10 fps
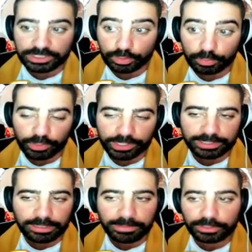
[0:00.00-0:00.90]
se supone que
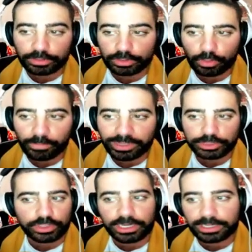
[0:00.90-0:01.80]
estaba dentro, no me ha
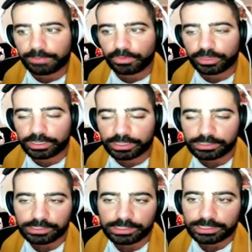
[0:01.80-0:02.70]
hecho ni el cambio ni nada.